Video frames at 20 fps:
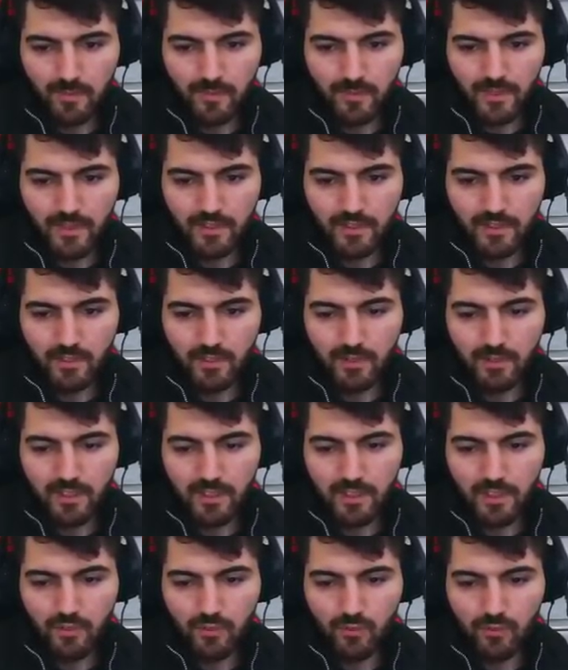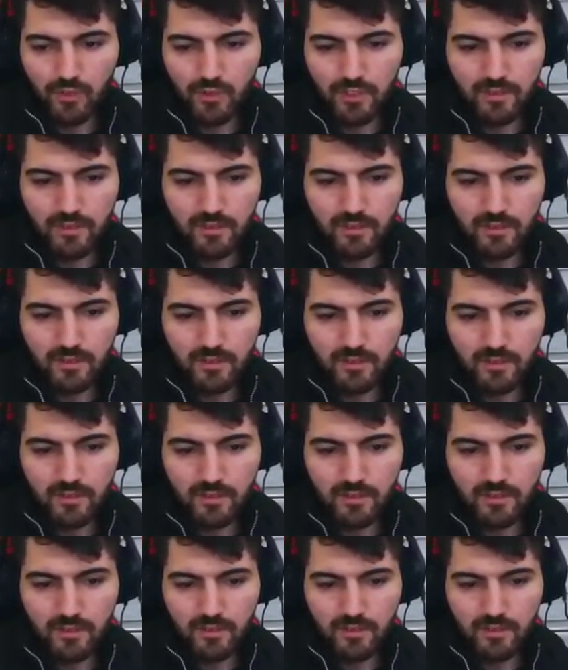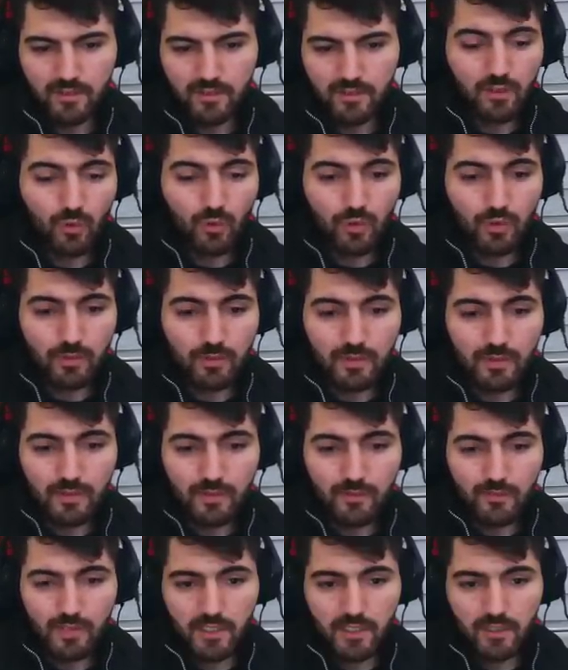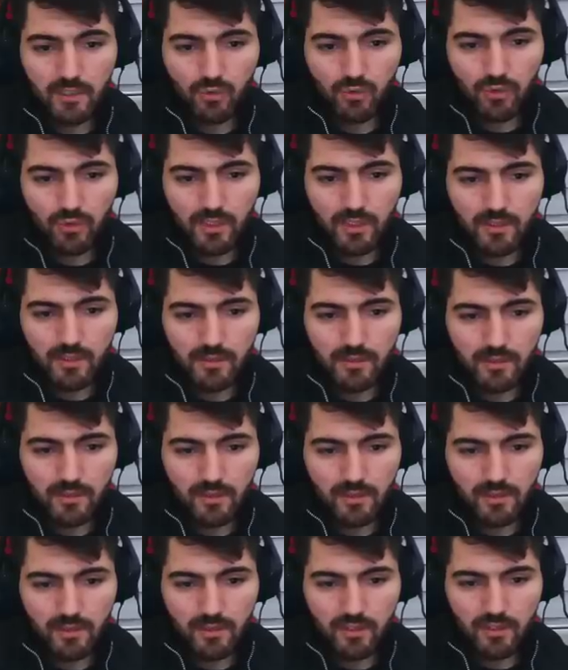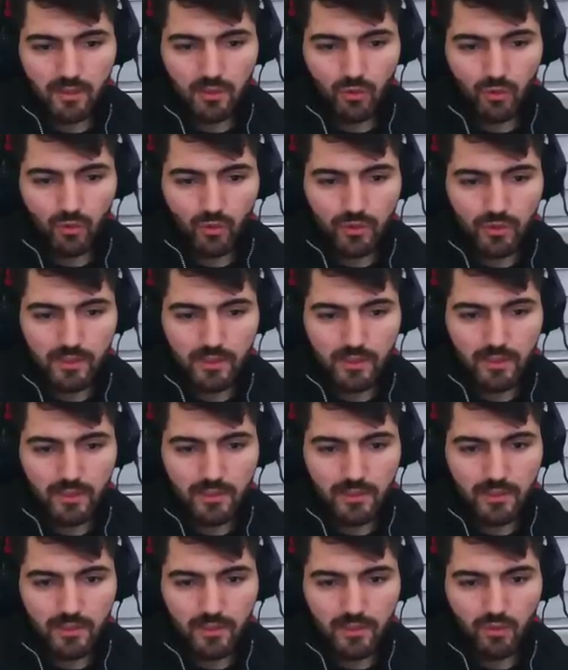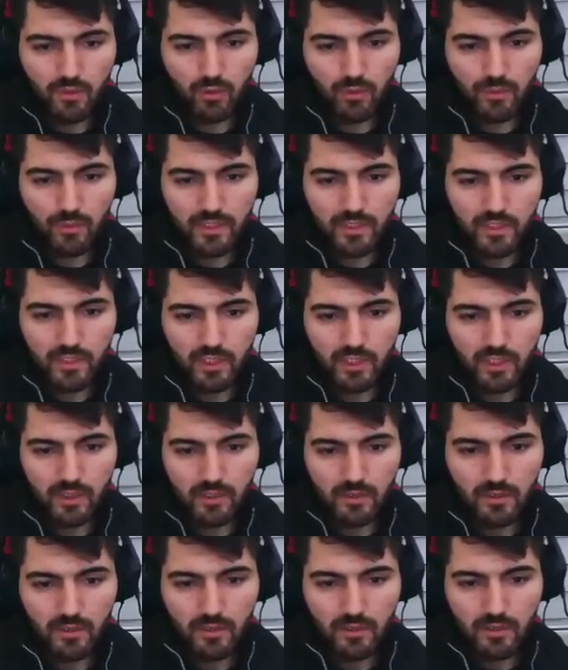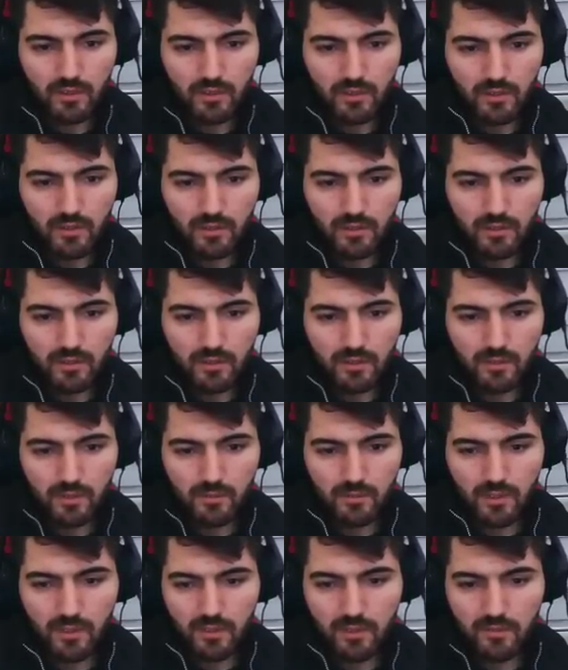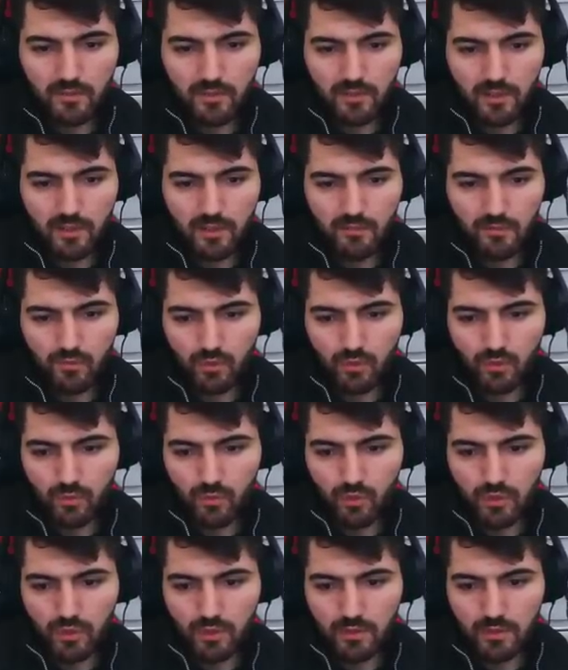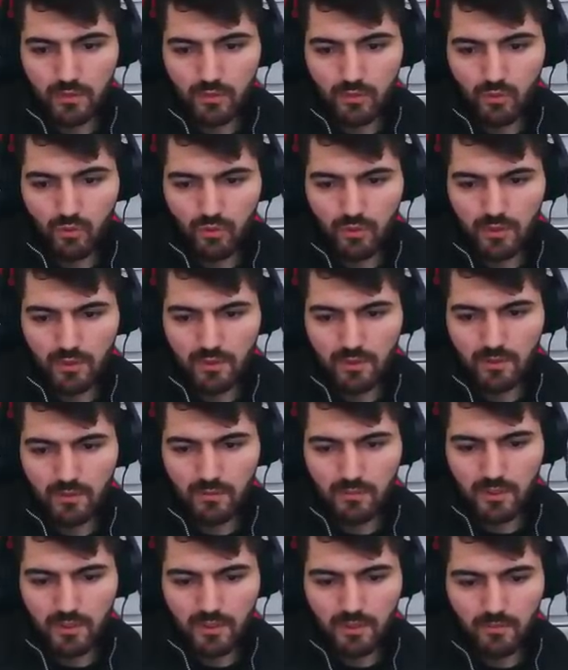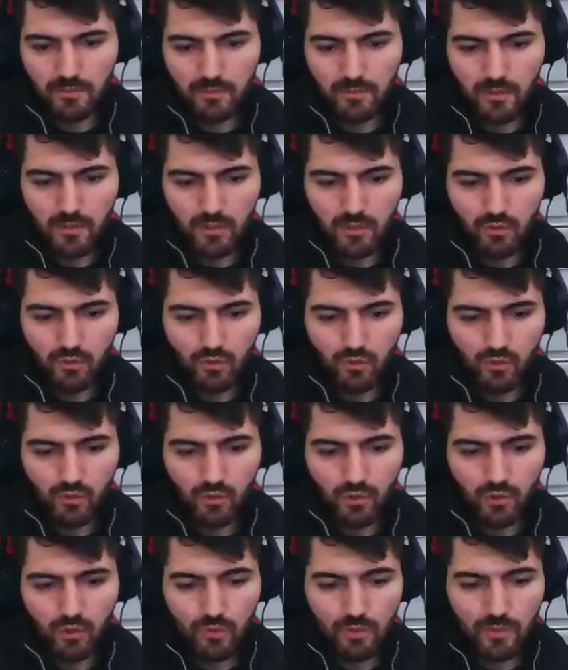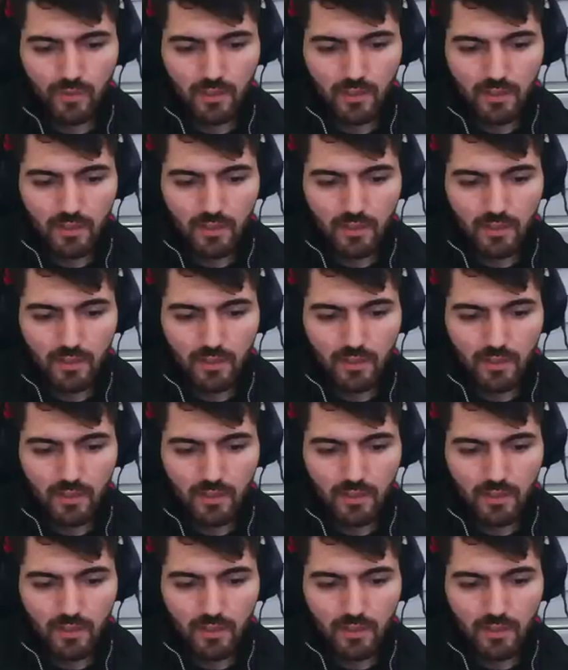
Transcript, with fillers: Acaba kaç vuracağız? Bu arada ölebilirim. Niye diye sorarsanız arkadaşlar 10 kritik olmadığı için 26 falan vuruyorum şu an. Çok tatlı bir rakam. Şunu şuraya koyayım da.